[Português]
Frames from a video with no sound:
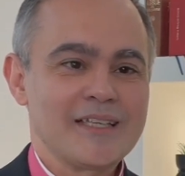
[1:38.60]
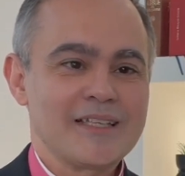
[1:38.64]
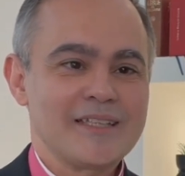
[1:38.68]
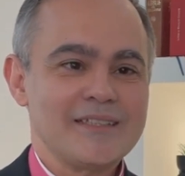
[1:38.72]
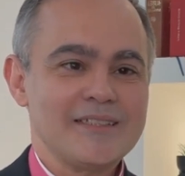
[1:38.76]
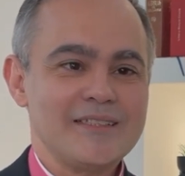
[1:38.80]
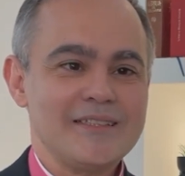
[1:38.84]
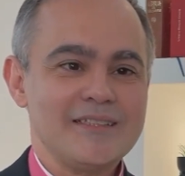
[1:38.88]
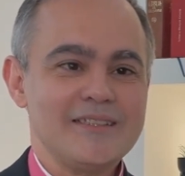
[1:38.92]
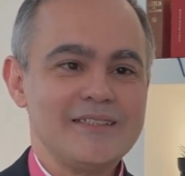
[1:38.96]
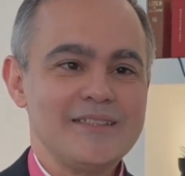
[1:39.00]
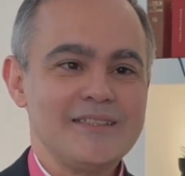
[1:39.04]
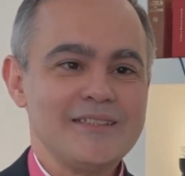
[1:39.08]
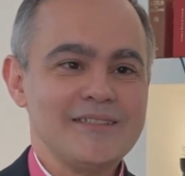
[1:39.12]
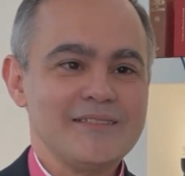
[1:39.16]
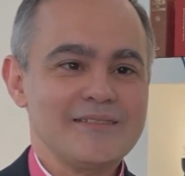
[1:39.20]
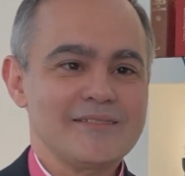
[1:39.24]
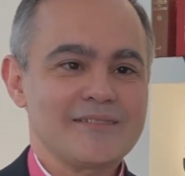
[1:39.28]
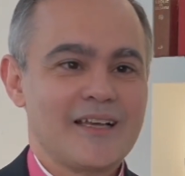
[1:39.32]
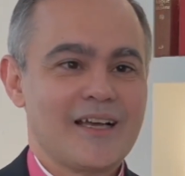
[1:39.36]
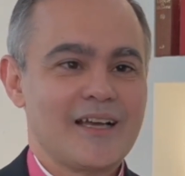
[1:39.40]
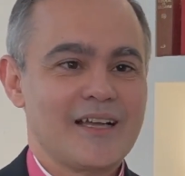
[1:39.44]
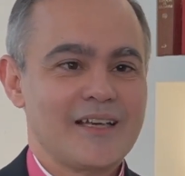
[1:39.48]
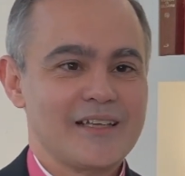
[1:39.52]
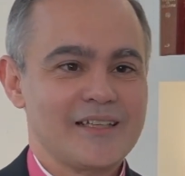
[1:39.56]
e
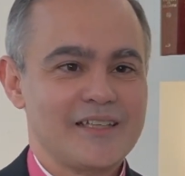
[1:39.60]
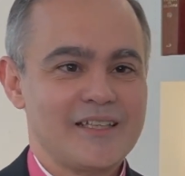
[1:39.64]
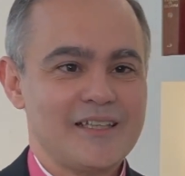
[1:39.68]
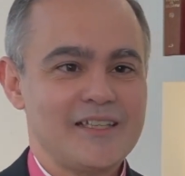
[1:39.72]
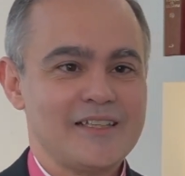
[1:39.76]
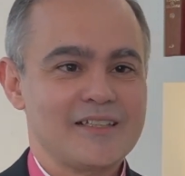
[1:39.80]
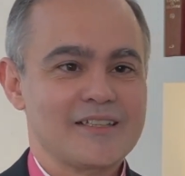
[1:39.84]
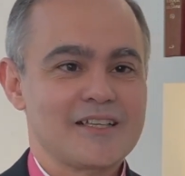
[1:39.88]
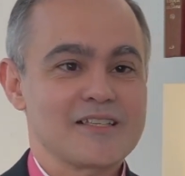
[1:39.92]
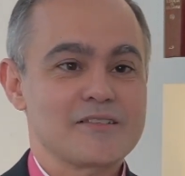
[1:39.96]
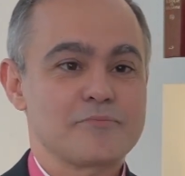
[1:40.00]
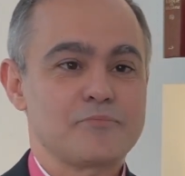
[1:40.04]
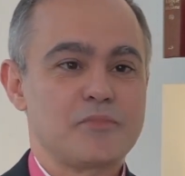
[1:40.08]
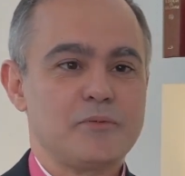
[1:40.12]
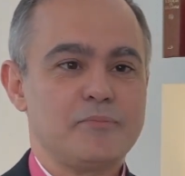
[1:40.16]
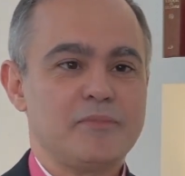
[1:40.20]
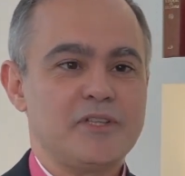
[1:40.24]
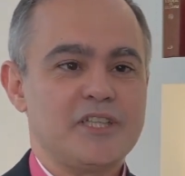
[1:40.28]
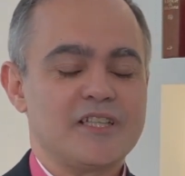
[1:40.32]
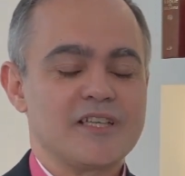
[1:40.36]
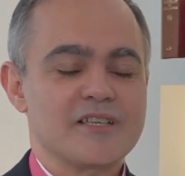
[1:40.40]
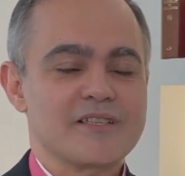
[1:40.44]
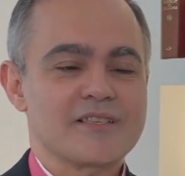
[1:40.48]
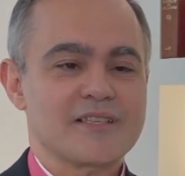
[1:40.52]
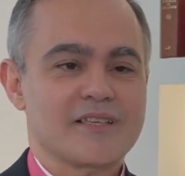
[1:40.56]
além das
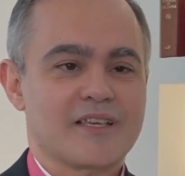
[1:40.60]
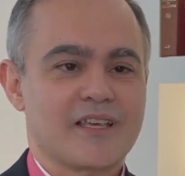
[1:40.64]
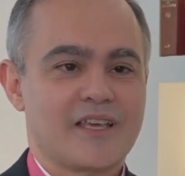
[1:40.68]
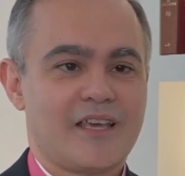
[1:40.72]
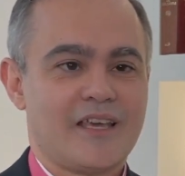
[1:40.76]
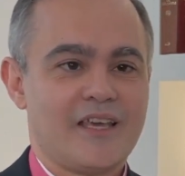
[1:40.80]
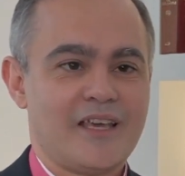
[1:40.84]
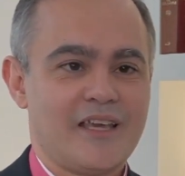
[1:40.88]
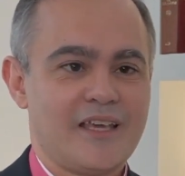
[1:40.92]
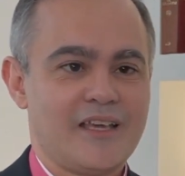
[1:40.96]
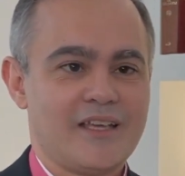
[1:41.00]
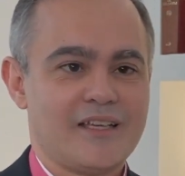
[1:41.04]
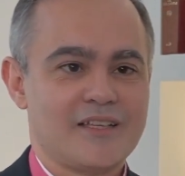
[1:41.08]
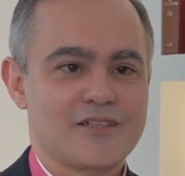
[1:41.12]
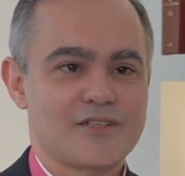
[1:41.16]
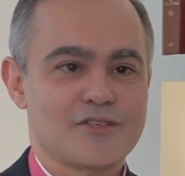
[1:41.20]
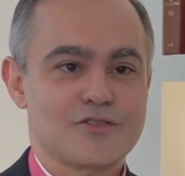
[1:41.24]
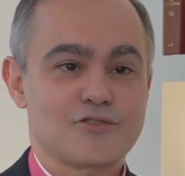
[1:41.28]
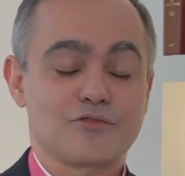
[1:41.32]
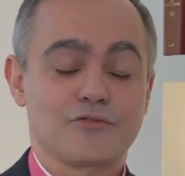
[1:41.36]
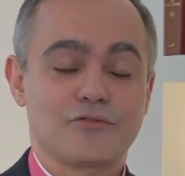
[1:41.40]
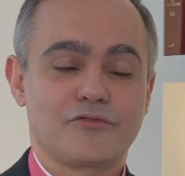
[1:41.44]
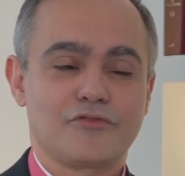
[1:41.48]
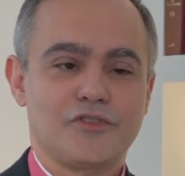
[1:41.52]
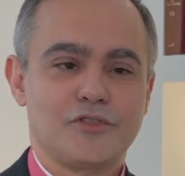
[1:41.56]
bebidas
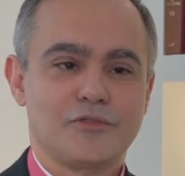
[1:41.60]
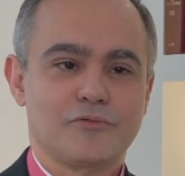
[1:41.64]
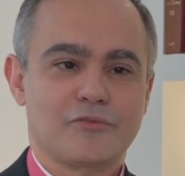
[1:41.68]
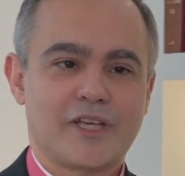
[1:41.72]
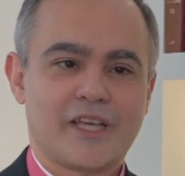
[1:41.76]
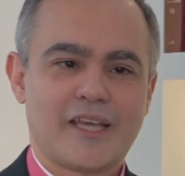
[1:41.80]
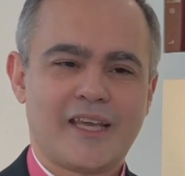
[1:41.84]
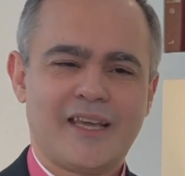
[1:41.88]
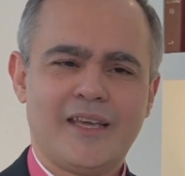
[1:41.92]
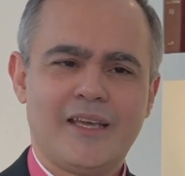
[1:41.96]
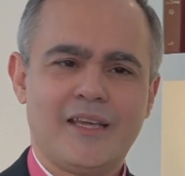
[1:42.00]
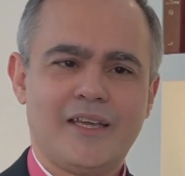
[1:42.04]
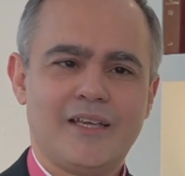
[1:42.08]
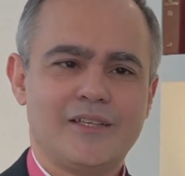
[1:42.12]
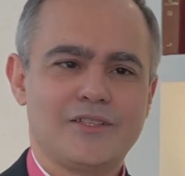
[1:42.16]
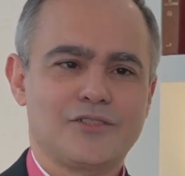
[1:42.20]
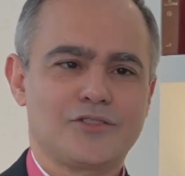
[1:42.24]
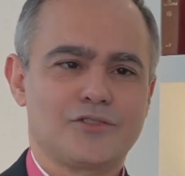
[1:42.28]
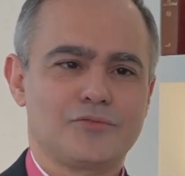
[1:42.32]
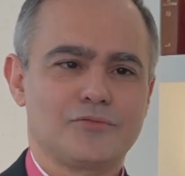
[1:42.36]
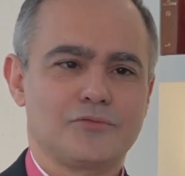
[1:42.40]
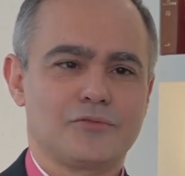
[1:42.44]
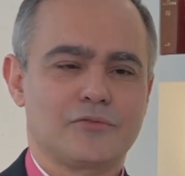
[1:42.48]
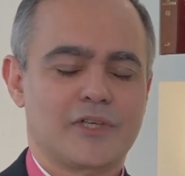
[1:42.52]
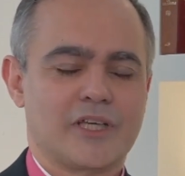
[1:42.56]
quentes, o vinho
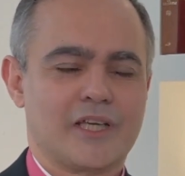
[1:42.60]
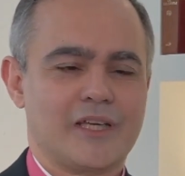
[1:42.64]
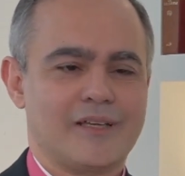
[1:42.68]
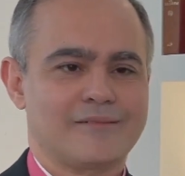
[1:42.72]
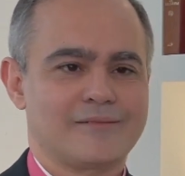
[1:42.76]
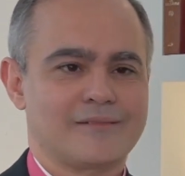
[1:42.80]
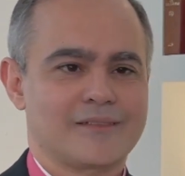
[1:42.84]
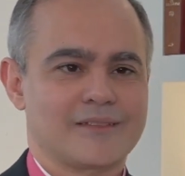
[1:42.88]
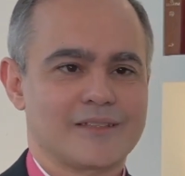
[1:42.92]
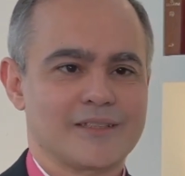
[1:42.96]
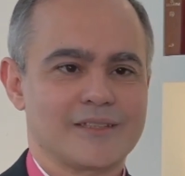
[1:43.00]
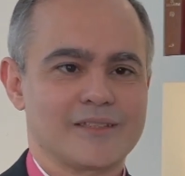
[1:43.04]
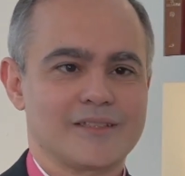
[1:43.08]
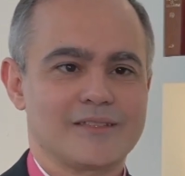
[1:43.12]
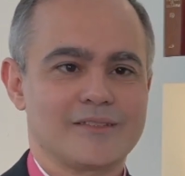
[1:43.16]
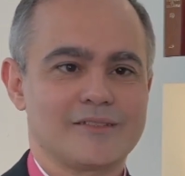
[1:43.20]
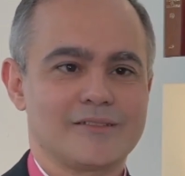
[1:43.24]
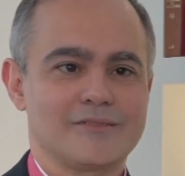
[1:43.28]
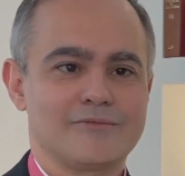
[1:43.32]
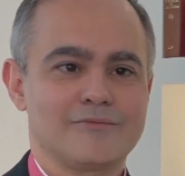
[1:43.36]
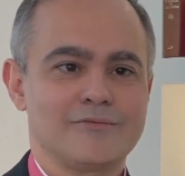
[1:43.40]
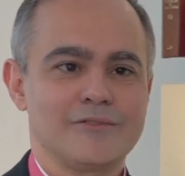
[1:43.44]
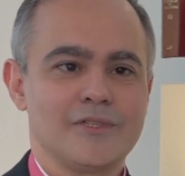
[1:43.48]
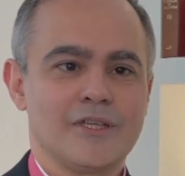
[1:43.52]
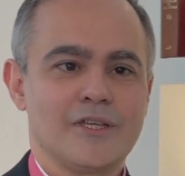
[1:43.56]
quente, o
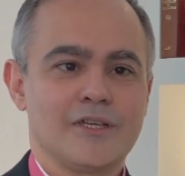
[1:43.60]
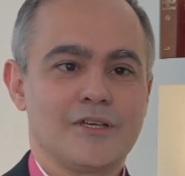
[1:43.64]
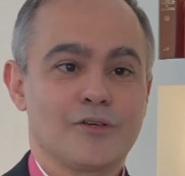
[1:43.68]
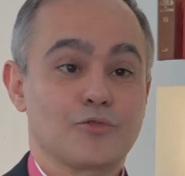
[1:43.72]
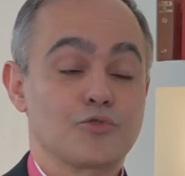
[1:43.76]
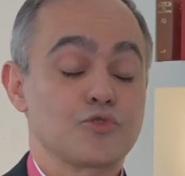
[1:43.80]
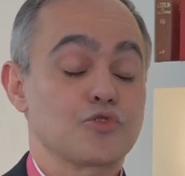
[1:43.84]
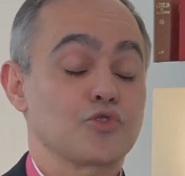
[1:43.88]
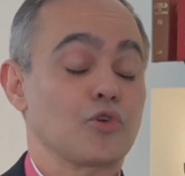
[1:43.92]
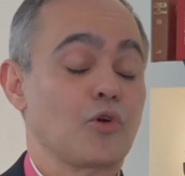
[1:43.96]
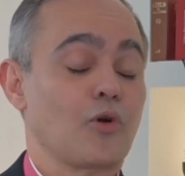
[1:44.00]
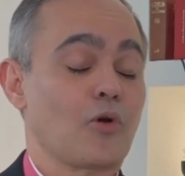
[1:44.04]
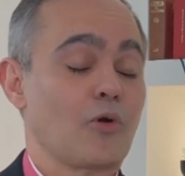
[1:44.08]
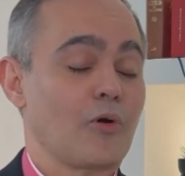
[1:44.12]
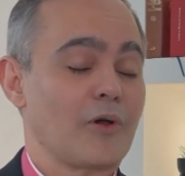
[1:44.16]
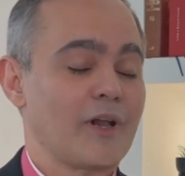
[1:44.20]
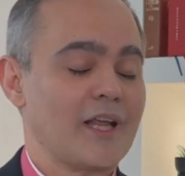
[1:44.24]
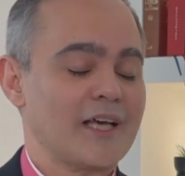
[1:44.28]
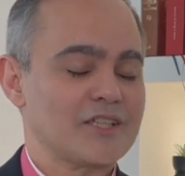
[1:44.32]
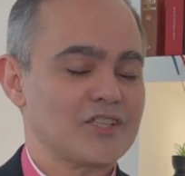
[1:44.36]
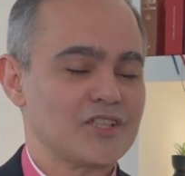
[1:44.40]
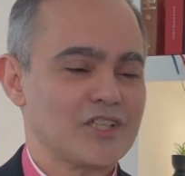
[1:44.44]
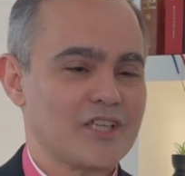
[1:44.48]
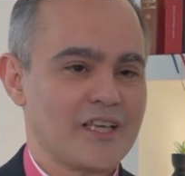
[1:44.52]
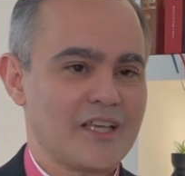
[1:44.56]
quentão, o
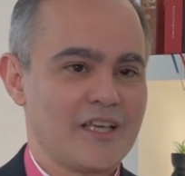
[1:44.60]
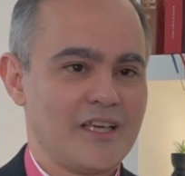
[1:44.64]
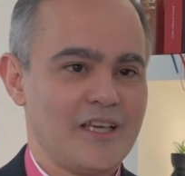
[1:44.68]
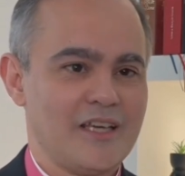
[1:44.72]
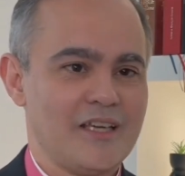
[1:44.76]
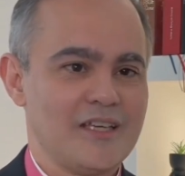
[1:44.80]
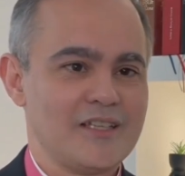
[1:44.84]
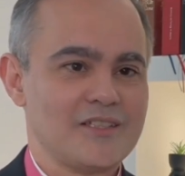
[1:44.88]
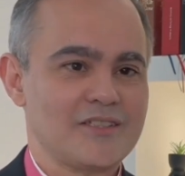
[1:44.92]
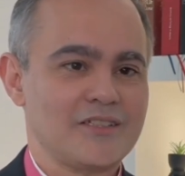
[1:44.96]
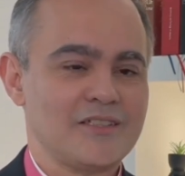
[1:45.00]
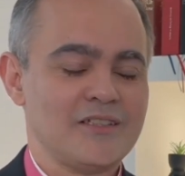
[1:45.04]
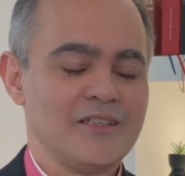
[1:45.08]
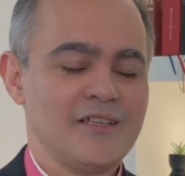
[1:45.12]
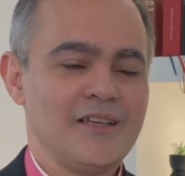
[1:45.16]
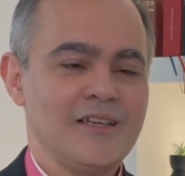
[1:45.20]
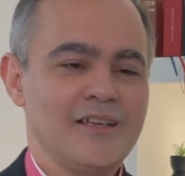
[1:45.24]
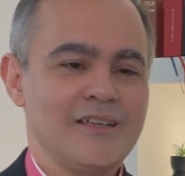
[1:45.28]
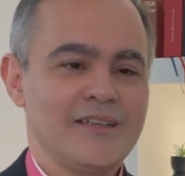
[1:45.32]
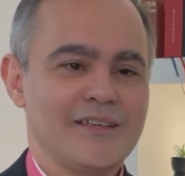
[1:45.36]
chocolate quente,